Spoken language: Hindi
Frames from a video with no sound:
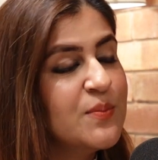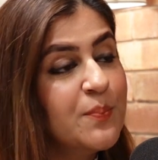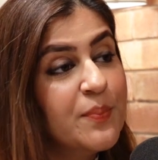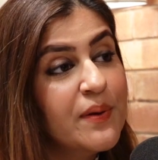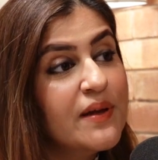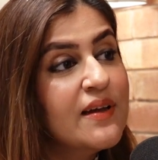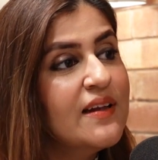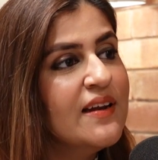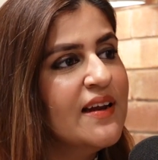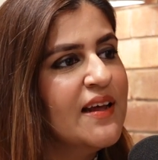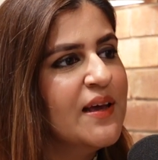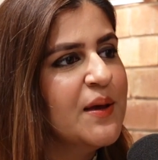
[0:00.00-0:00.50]
अ
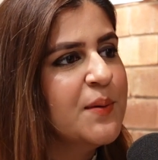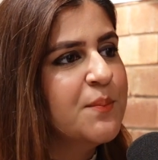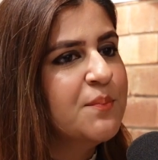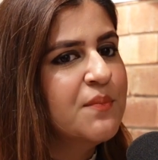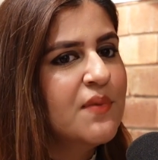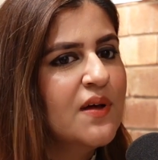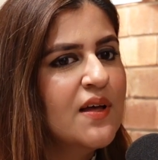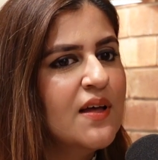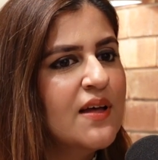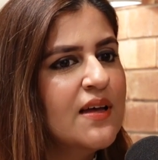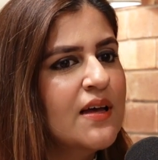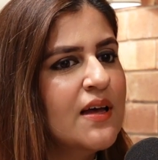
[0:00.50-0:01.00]
बिग नेम
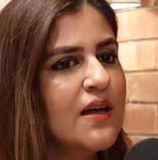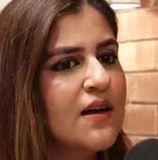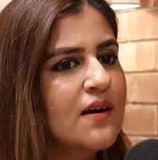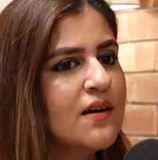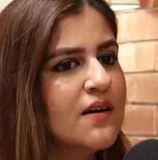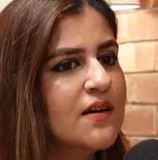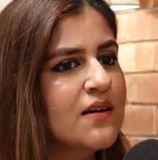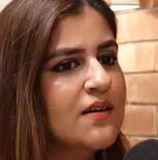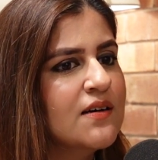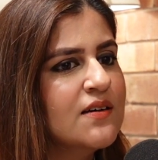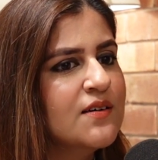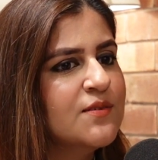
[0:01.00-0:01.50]

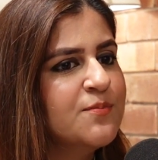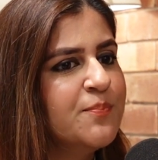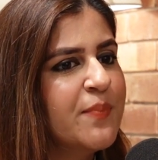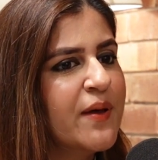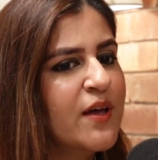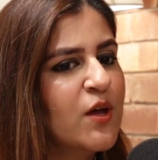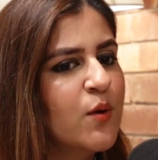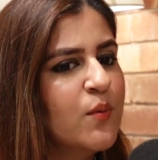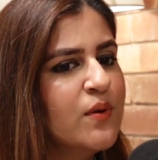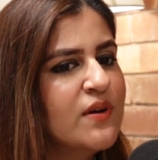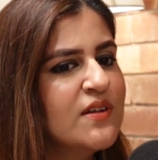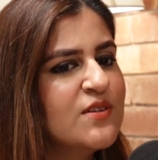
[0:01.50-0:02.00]

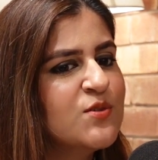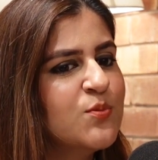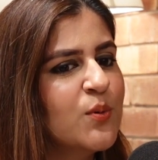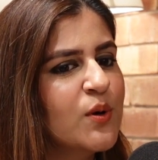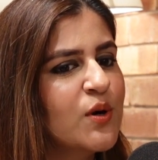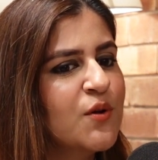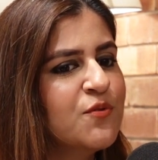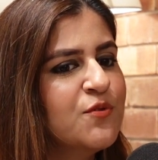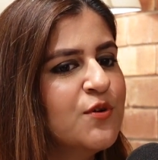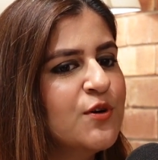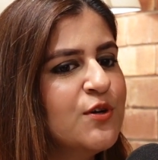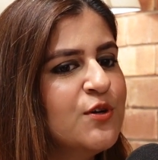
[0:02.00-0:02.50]
पेंगुइन इज़ वन
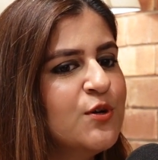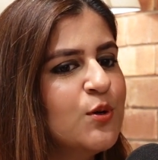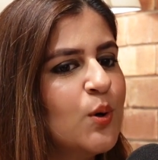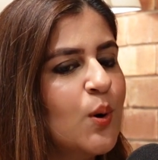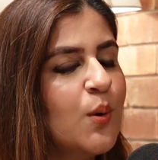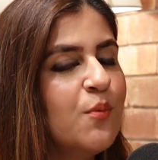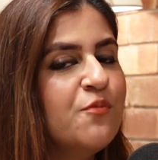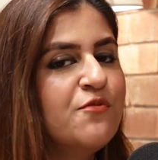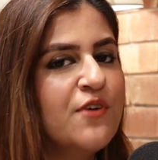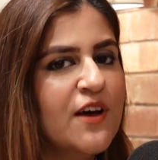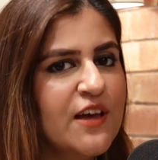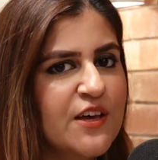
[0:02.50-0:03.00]
ऑफ द
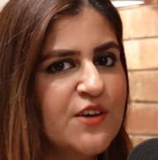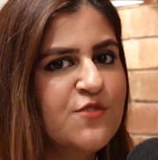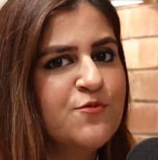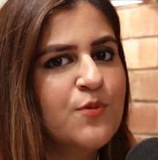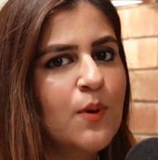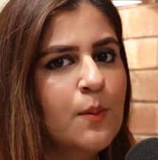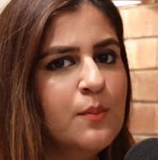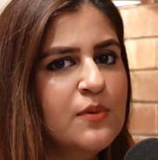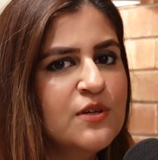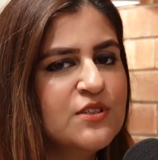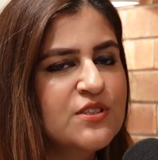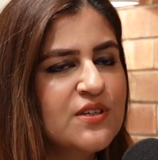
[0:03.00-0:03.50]
टॉप फाइव
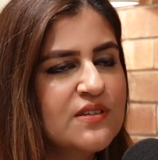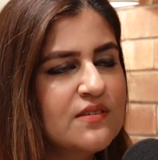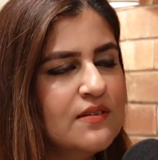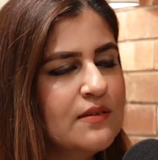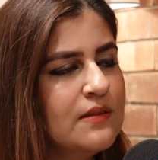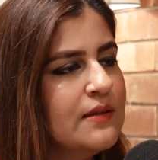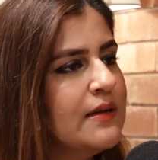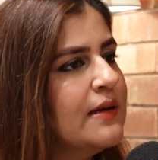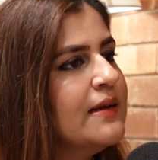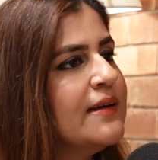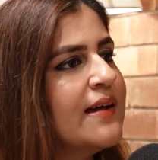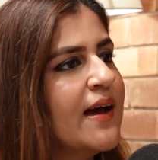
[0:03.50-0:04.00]
पब्लिशर्स इन
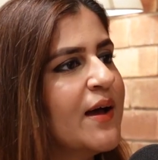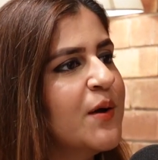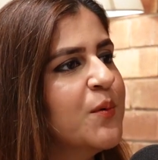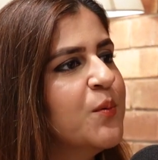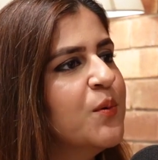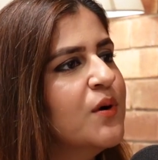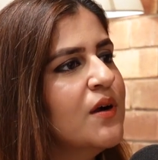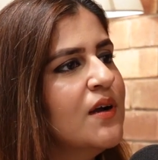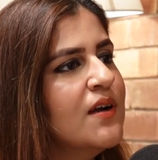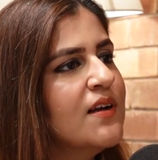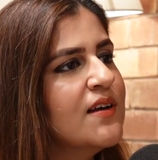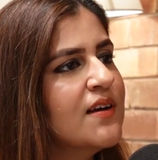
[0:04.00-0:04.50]
द एंटायर
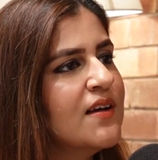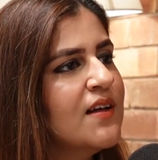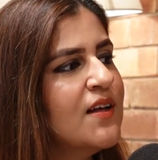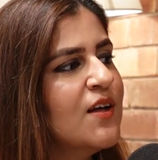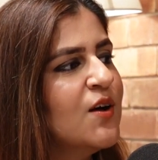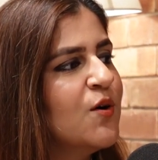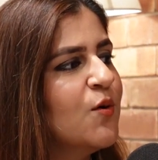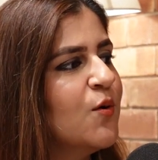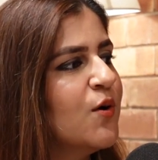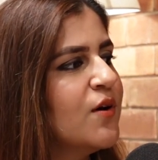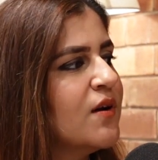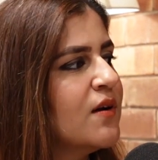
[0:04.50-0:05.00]
वर्ल्ड
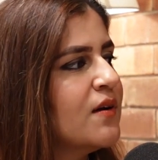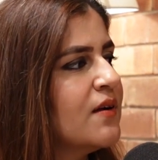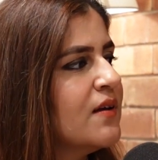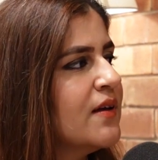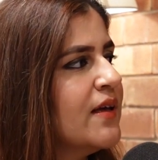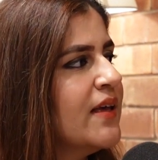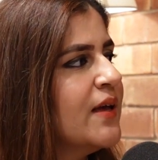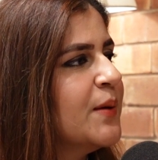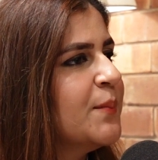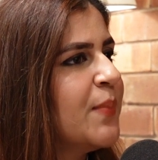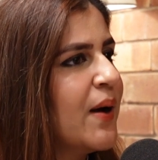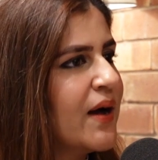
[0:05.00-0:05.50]
और
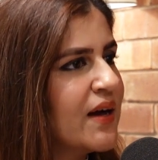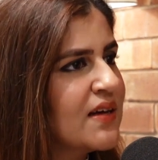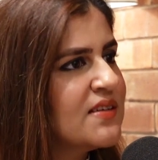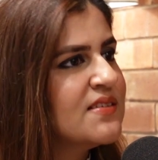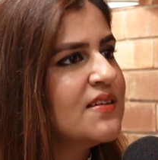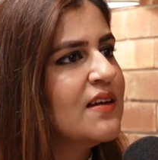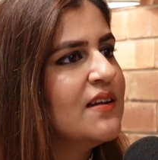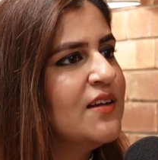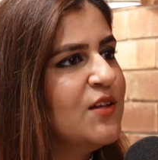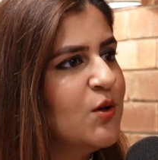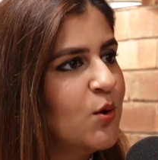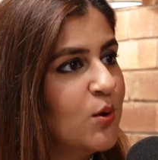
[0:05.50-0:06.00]
एक
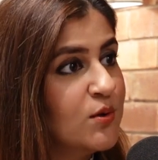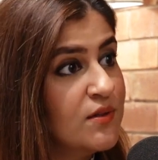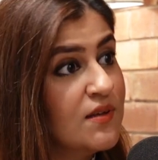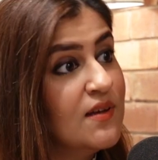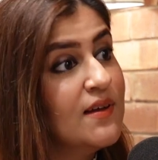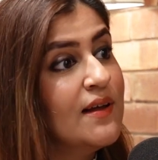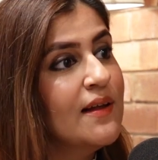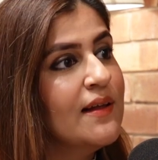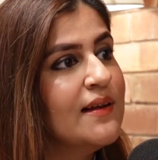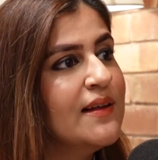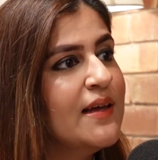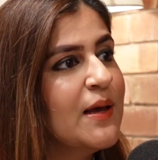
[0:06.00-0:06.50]
पाकिस्तानी ऑथर
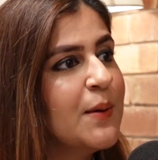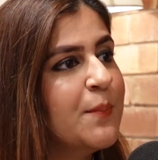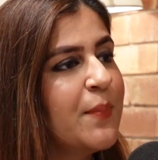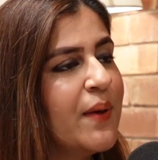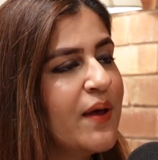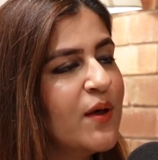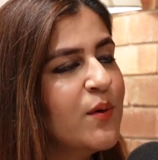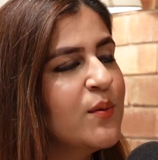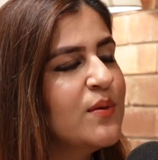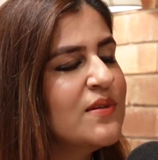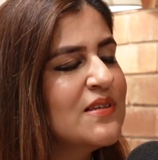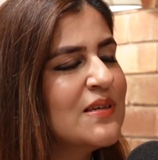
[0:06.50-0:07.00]
के लिए एक
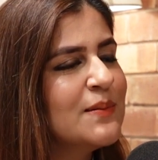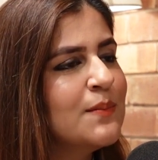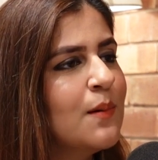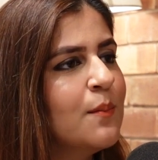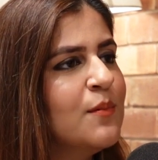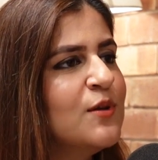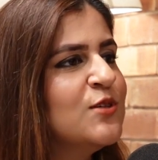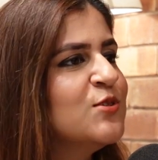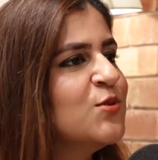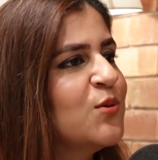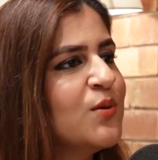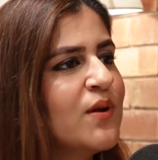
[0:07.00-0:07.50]
पेंगुइन से
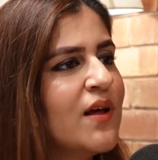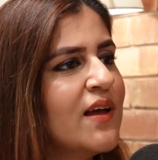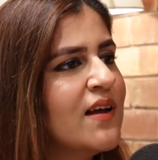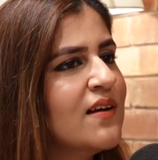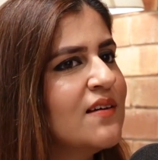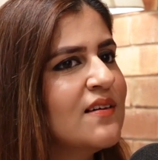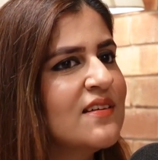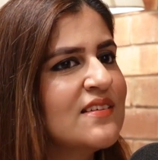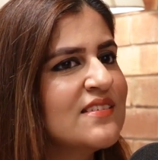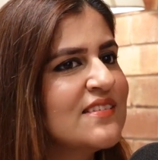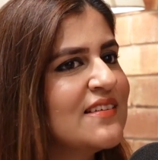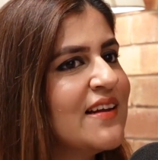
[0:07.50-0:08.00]
पब्लिश होना
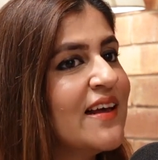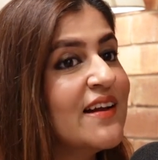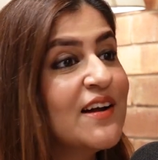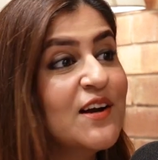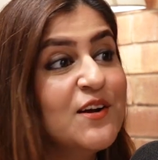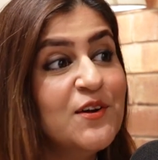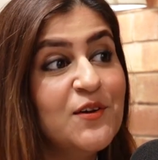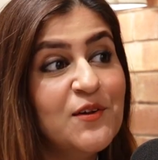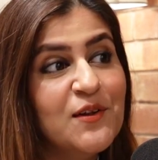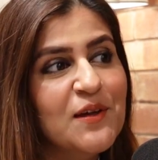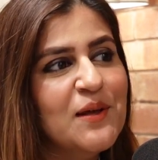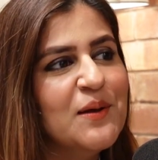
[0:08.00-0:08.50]
इट्स लाइक अ
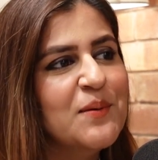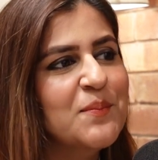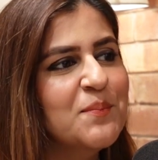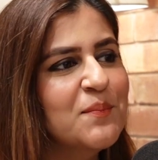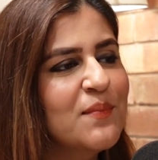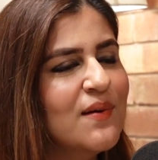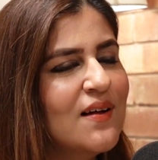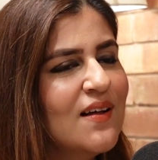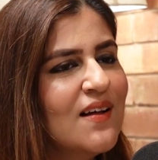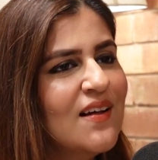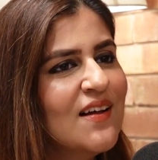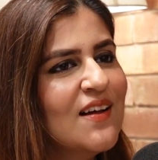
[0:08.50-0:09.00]
ड्रीम
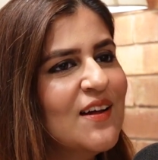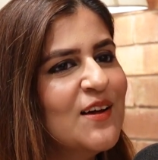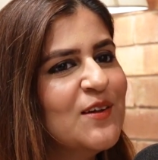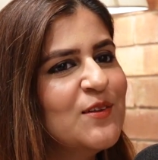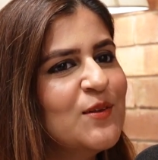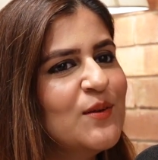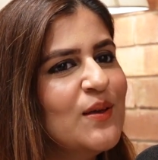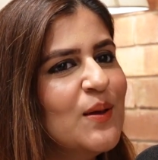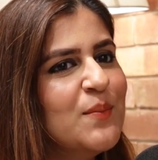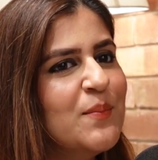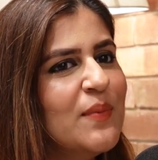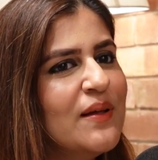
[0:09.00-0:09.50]

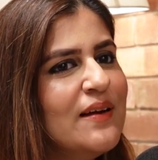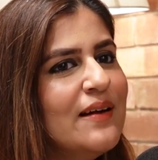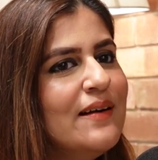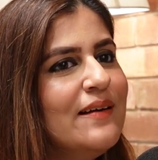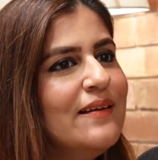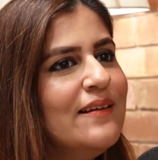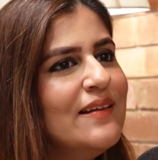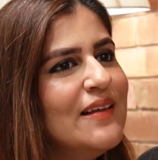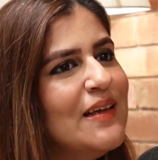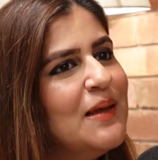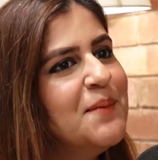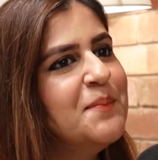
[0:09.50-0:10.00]
तो ये मेरी
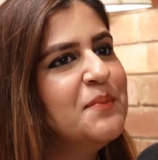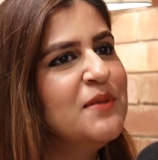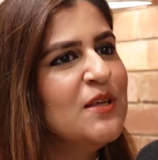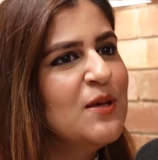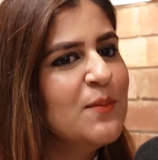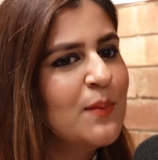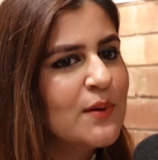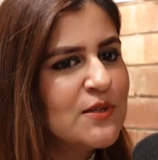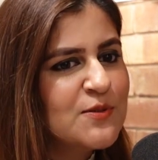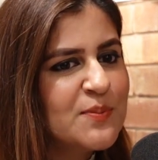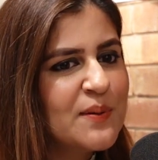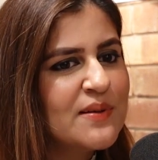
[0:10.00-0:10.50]
ड्रीम थी
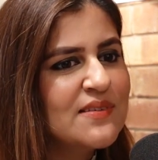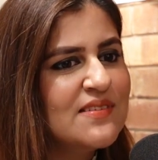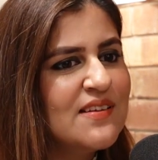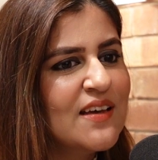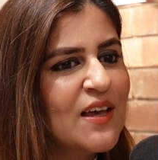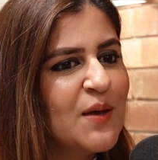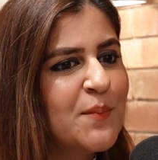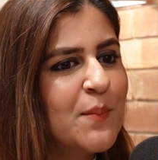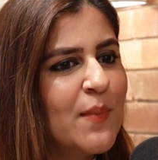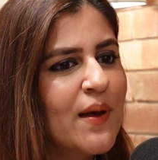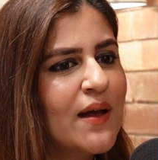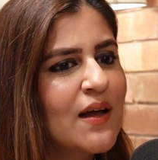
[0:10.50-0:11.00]
बचपन से
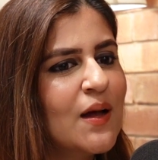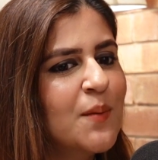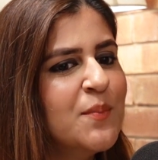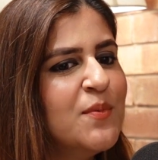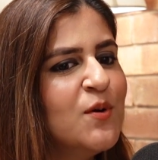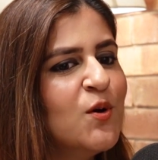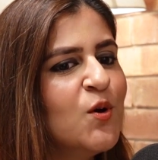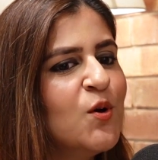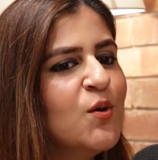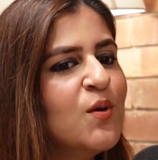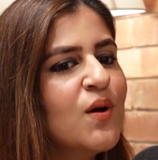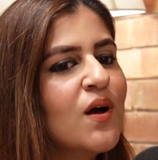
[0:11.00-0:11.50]
कि मैं कभी
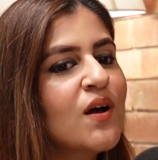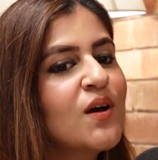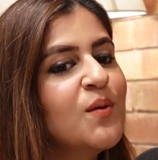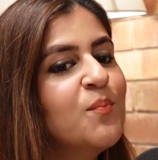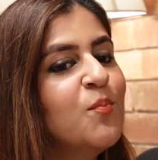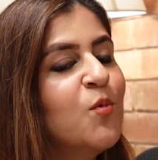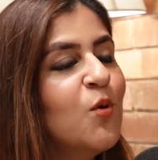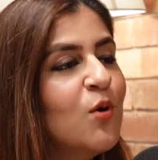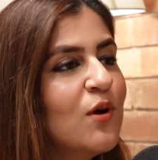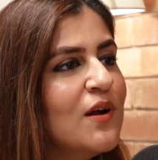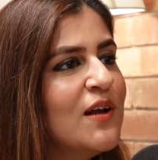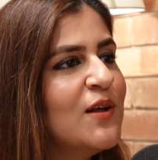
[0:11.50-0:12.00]
कोई अगर
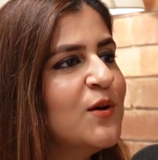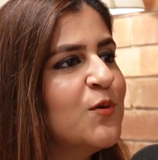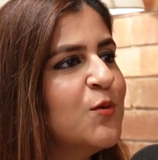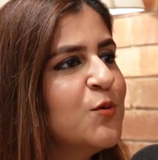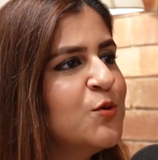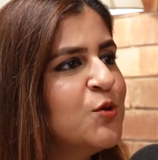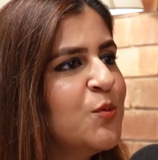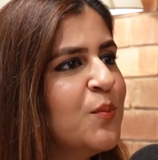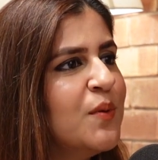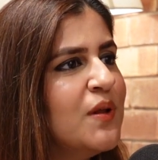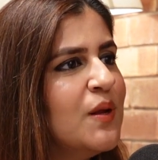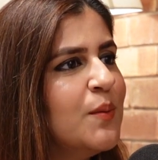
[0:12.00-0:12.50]
बुक लिखूँ
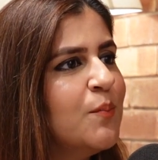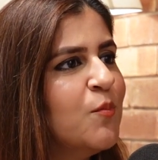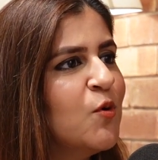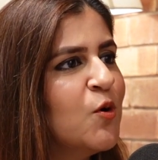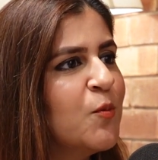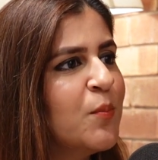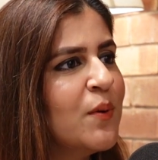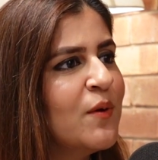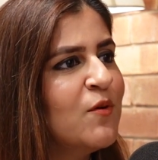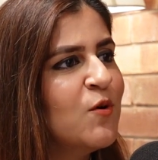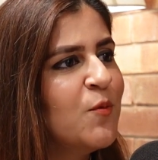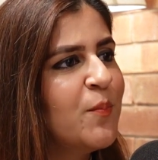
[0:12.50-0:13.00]
तो मेरी
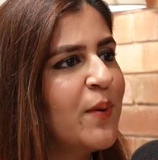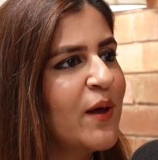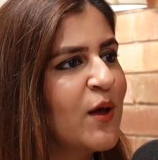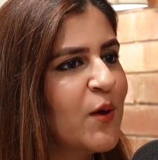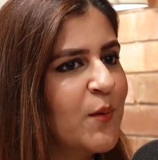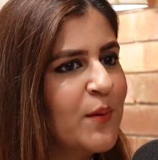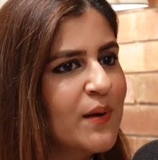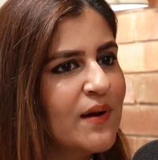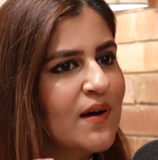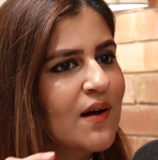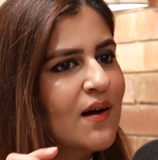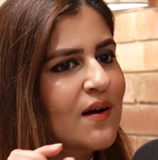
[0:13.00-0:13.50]
बुक पे वो
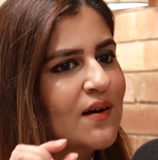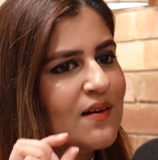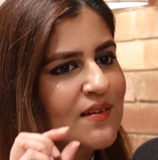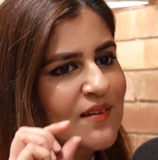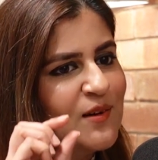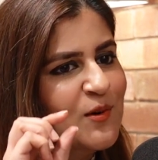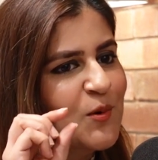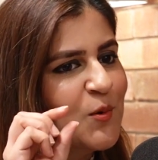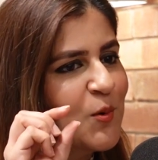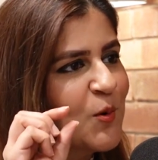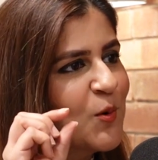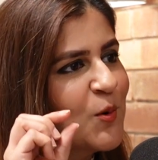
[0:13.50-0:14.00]
पेंगुइन का
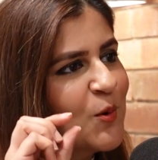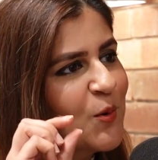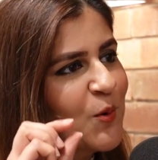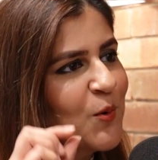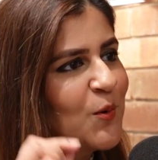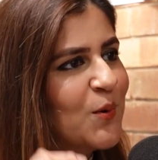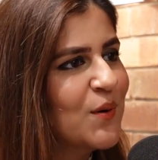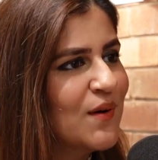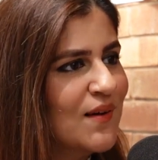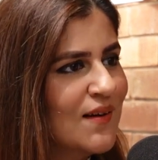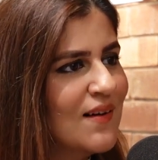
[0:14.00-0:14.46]
लोगो हो